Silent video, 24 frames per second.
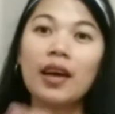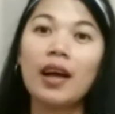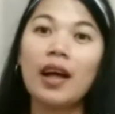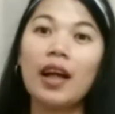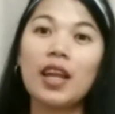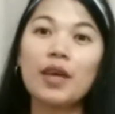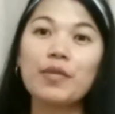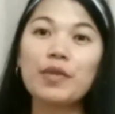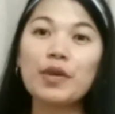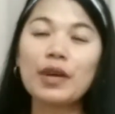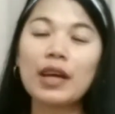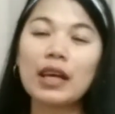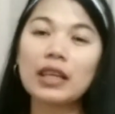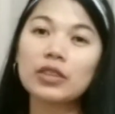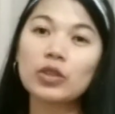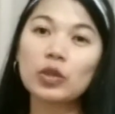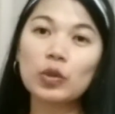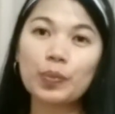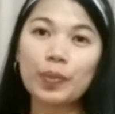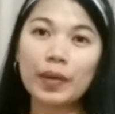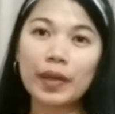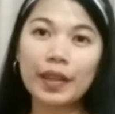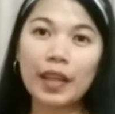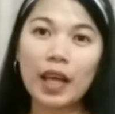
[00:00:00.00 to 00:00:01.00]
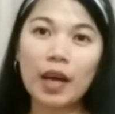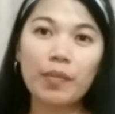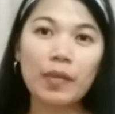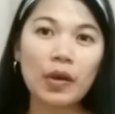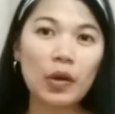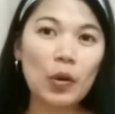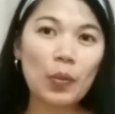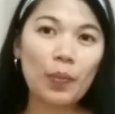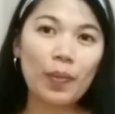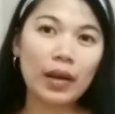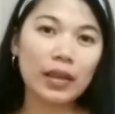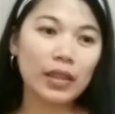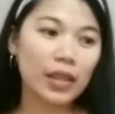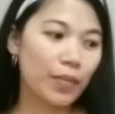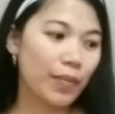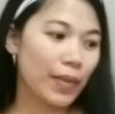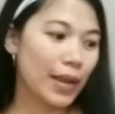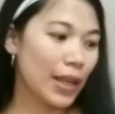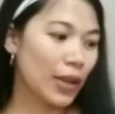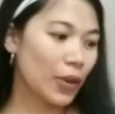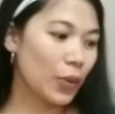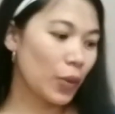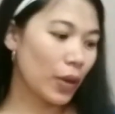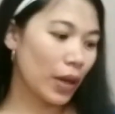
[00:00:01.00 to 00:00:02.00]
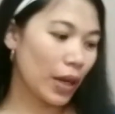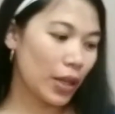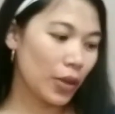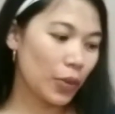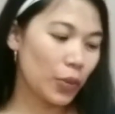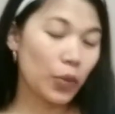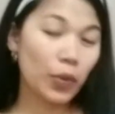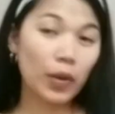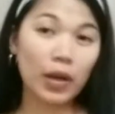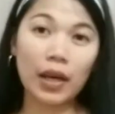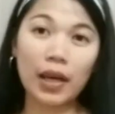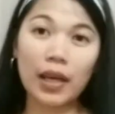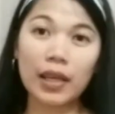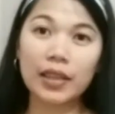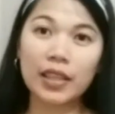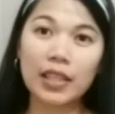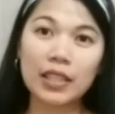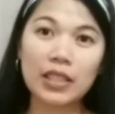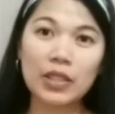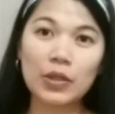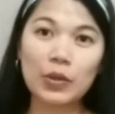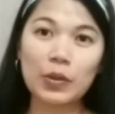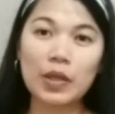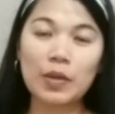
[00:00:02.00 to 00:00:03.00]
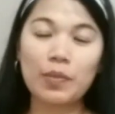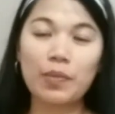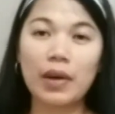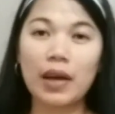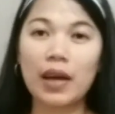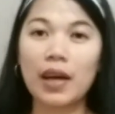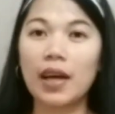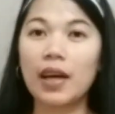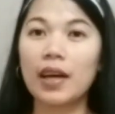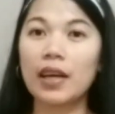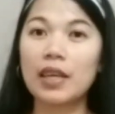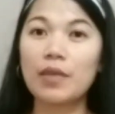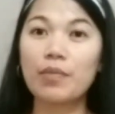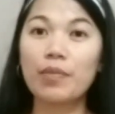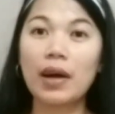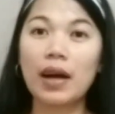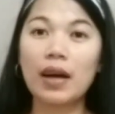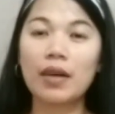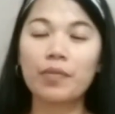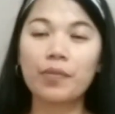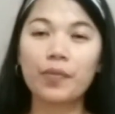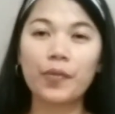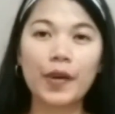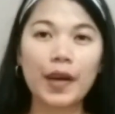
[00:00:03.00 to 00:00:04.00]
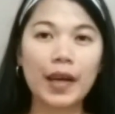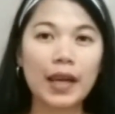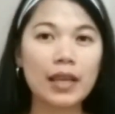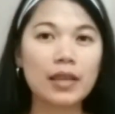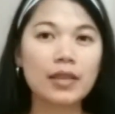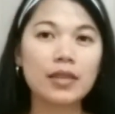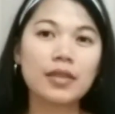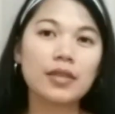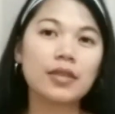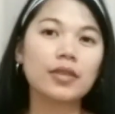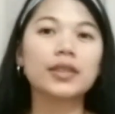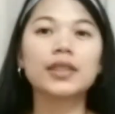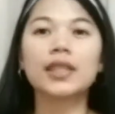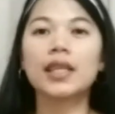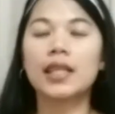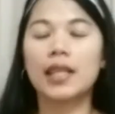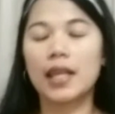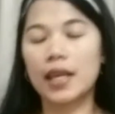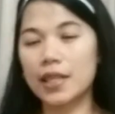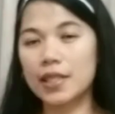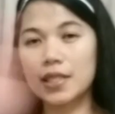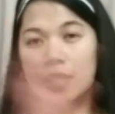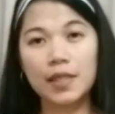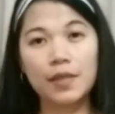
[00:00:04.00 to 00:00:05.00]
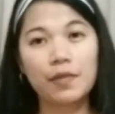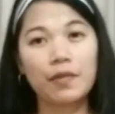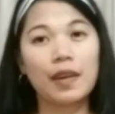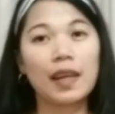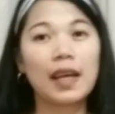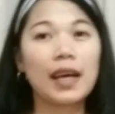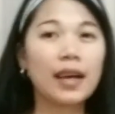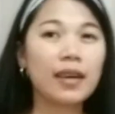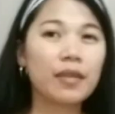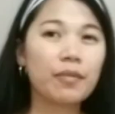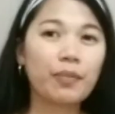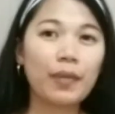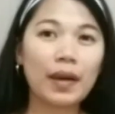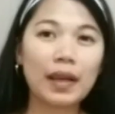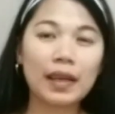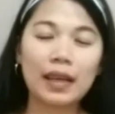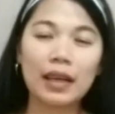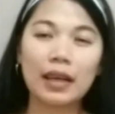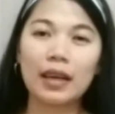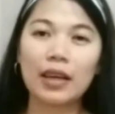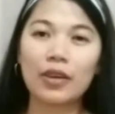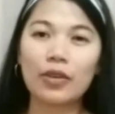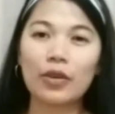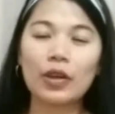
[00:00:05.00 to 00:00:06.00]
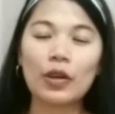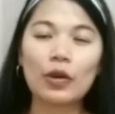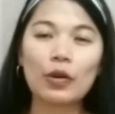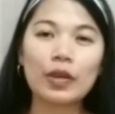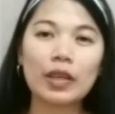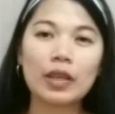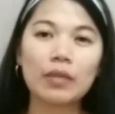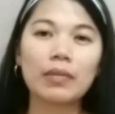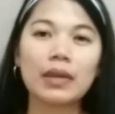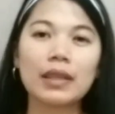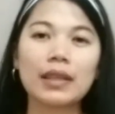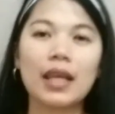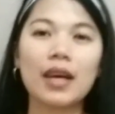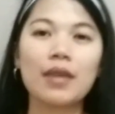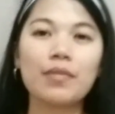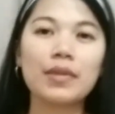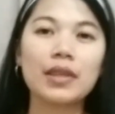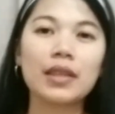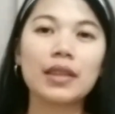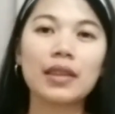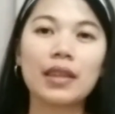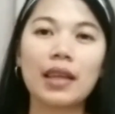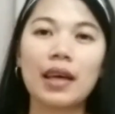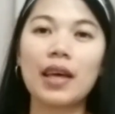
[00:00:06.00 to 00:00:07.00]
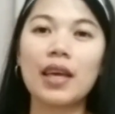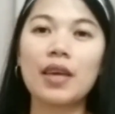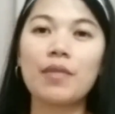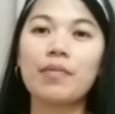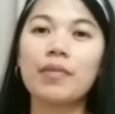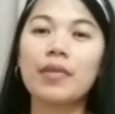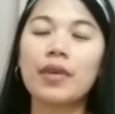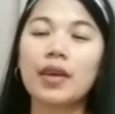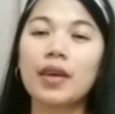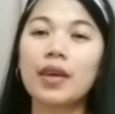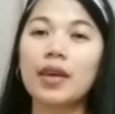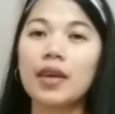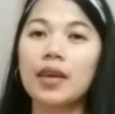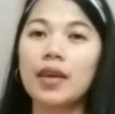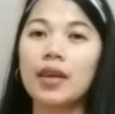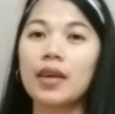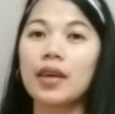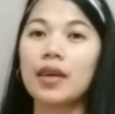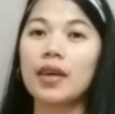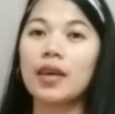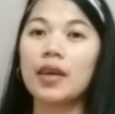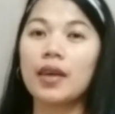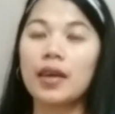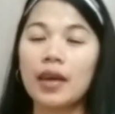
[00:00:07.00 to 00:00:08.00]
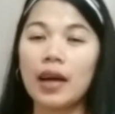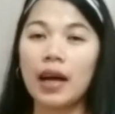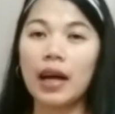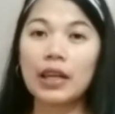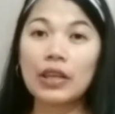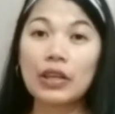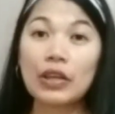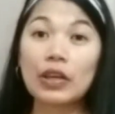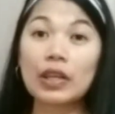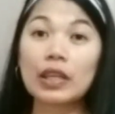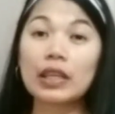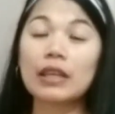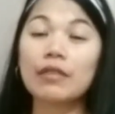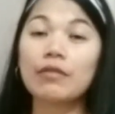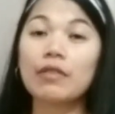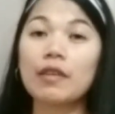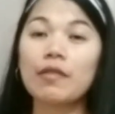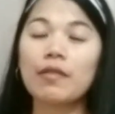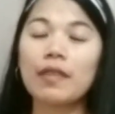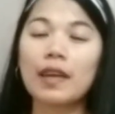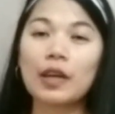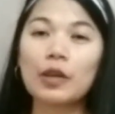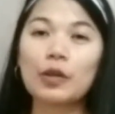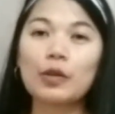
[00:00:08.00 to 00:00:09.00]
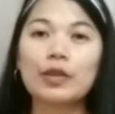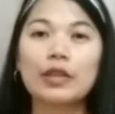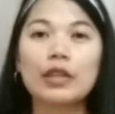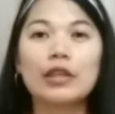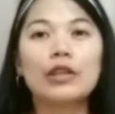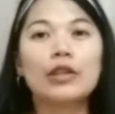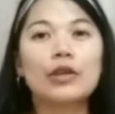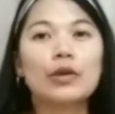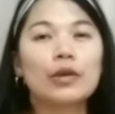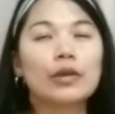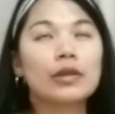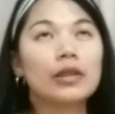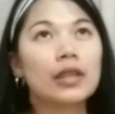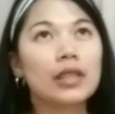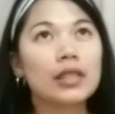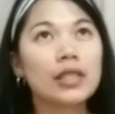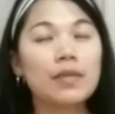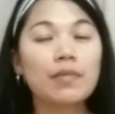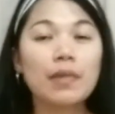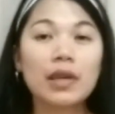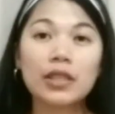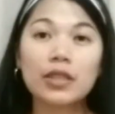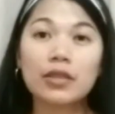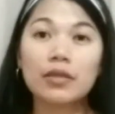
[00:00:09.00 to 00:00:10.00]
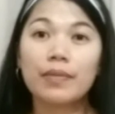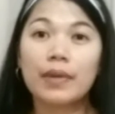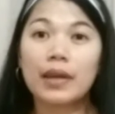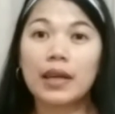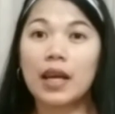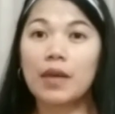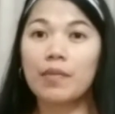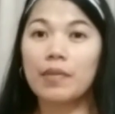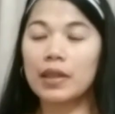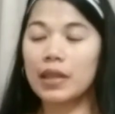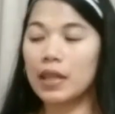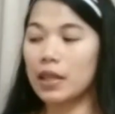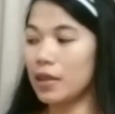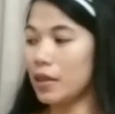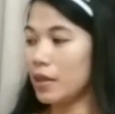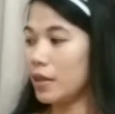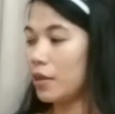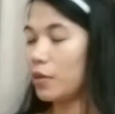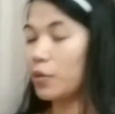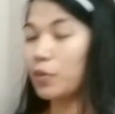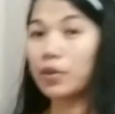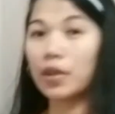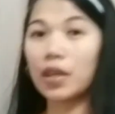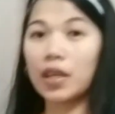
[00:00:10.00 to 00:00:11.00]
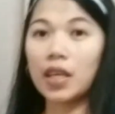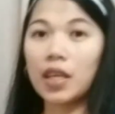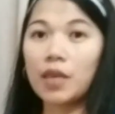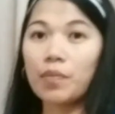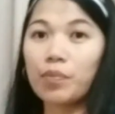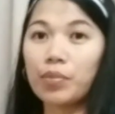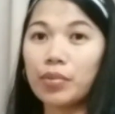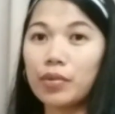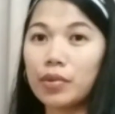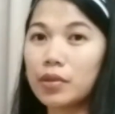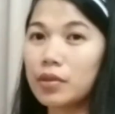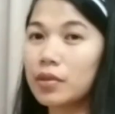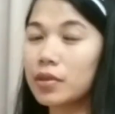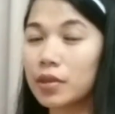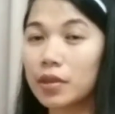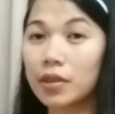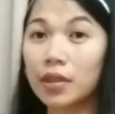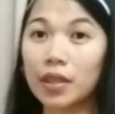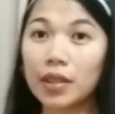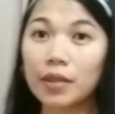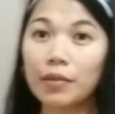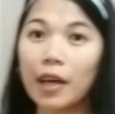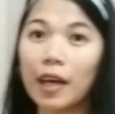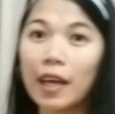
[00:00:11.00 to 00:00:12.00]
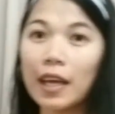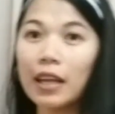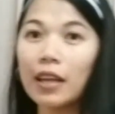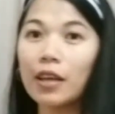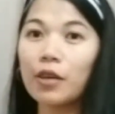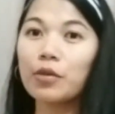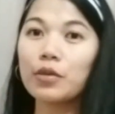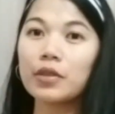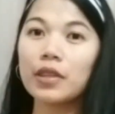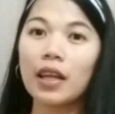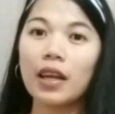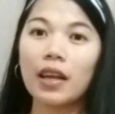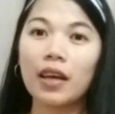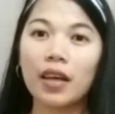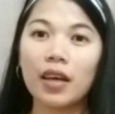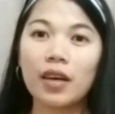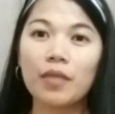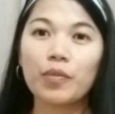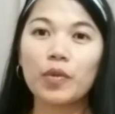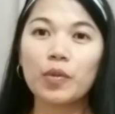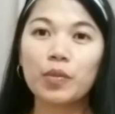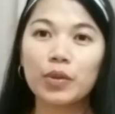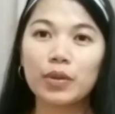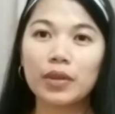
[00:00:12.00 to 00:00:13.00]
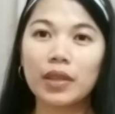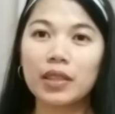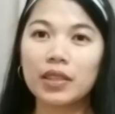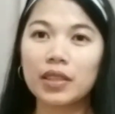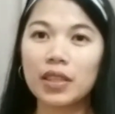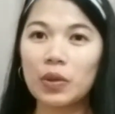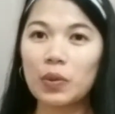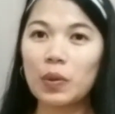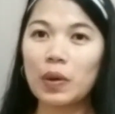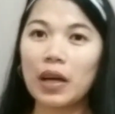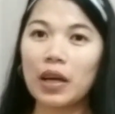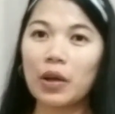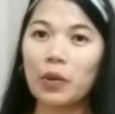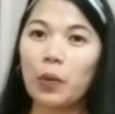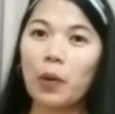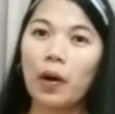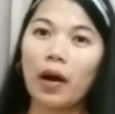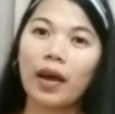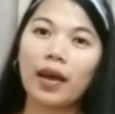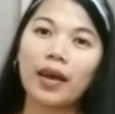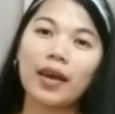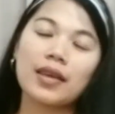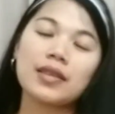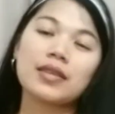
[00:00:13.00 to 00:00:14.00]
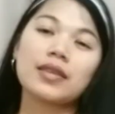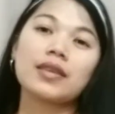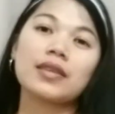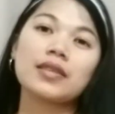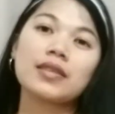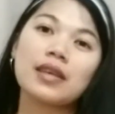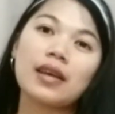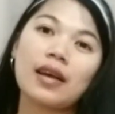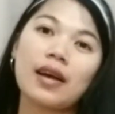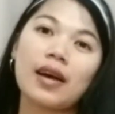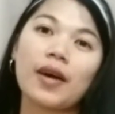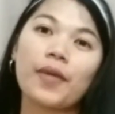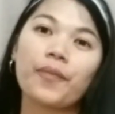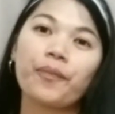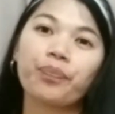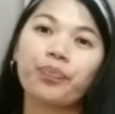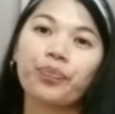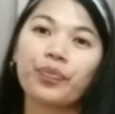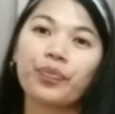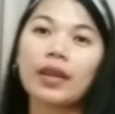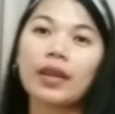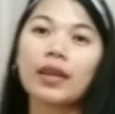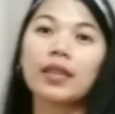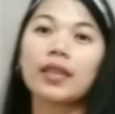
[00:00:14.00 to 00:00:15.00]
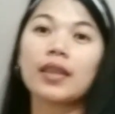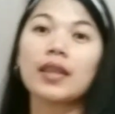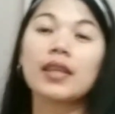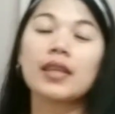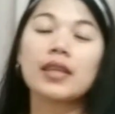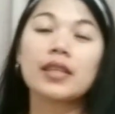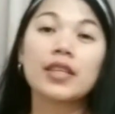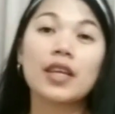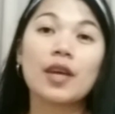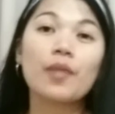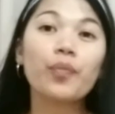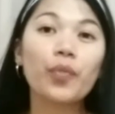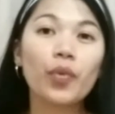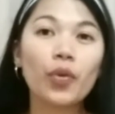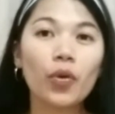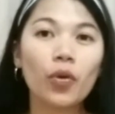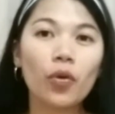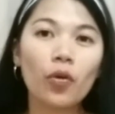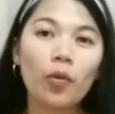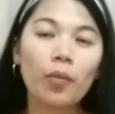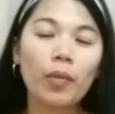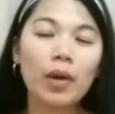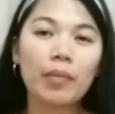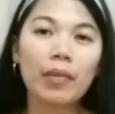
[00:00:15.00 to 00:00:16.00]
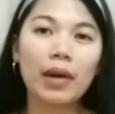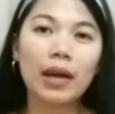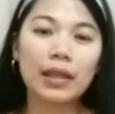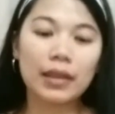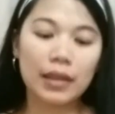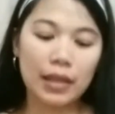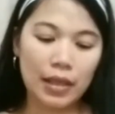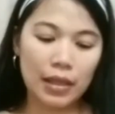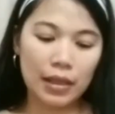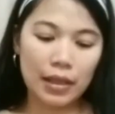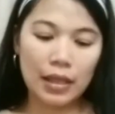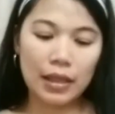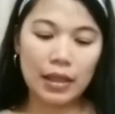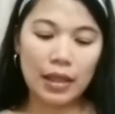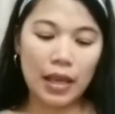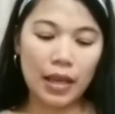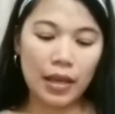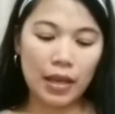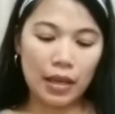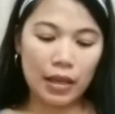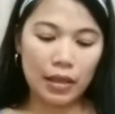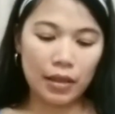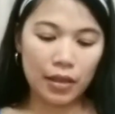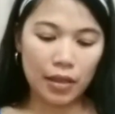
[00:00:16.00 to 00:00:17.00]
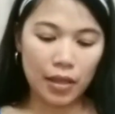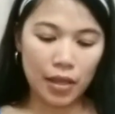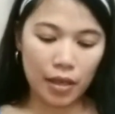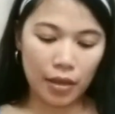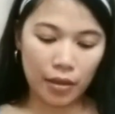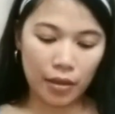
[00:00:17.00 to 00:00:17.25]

Alam nyo guys, super dami ko pang nabiling ukay-ukay, tas yung iba, iba ang price. So, sa next vlog, pag nagkaroon ako ng madaming time, ano, iba-vlog ko din yon Kasi medyo marami na din akong naipon. Kahilig ko talagang pumunta sa ukay-ukay guys, kasi nga, kinitsempo ko kung may mga take to 10 NP.